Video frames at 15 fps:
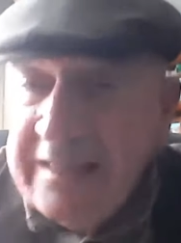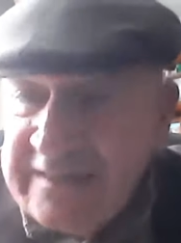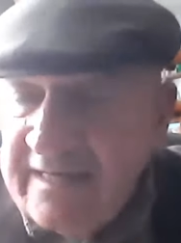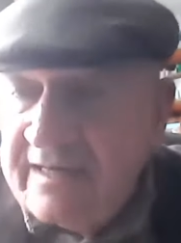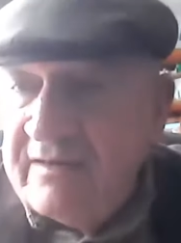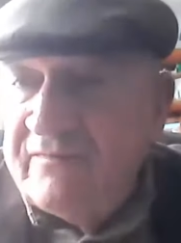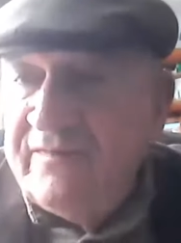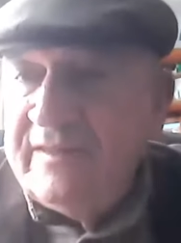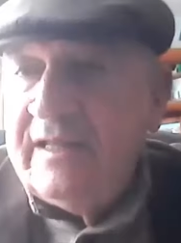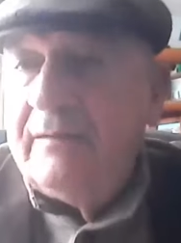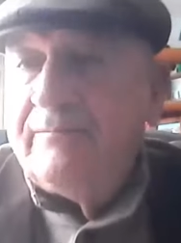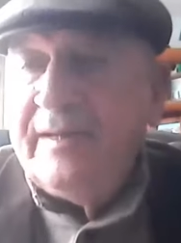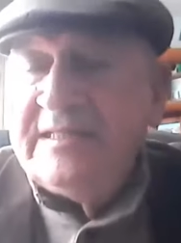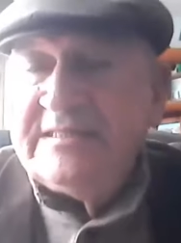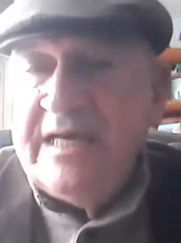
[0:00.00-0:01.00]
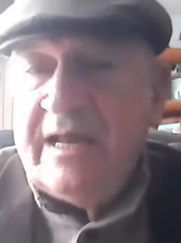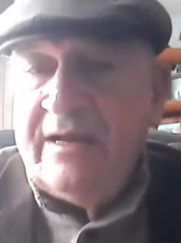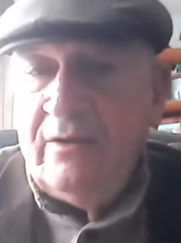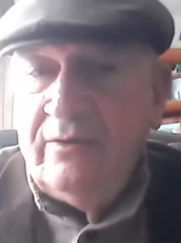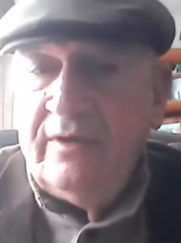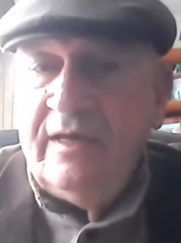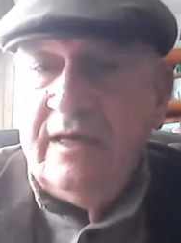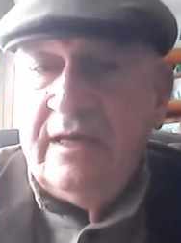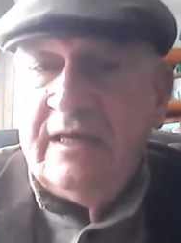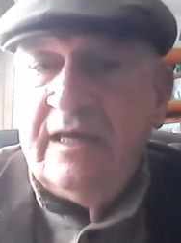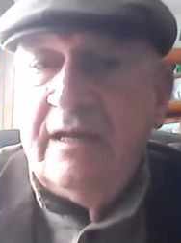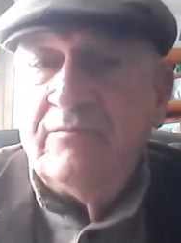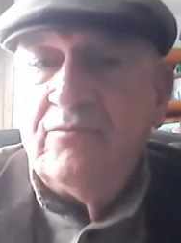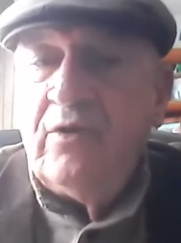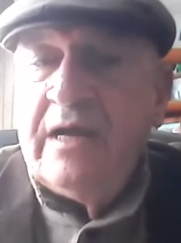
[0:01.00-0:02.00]
antes que Fidel pensara
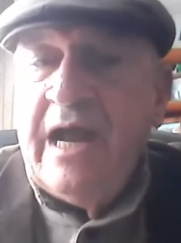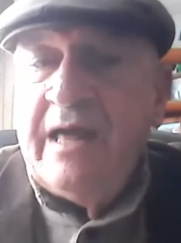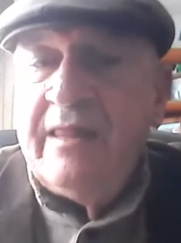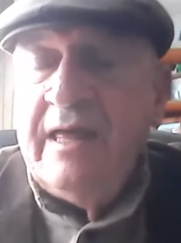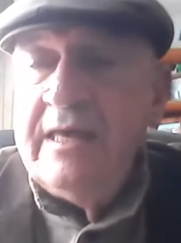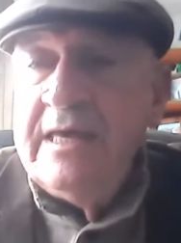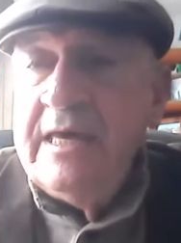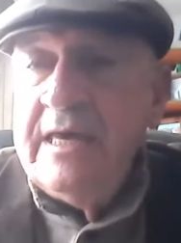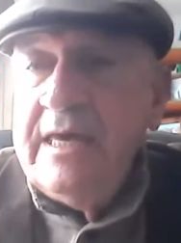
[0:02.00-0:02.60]
en, el Moncada,